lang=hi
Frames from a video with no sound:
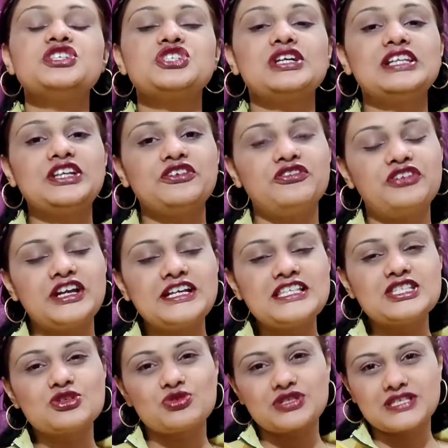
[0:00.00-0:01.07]
चलिए
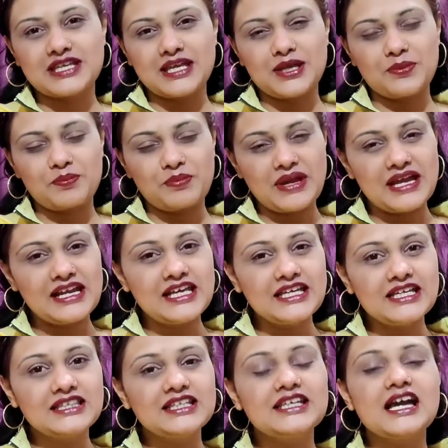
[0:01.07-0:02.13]
फ्रेंड्स उसके पहले
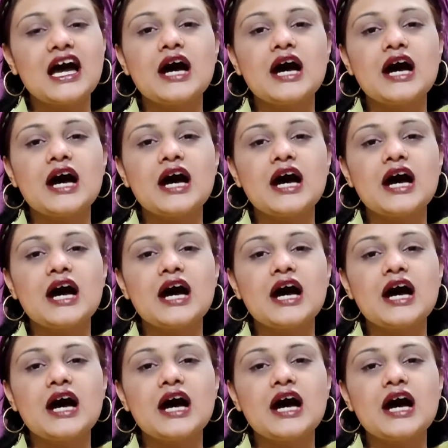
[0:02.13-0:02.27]
यदि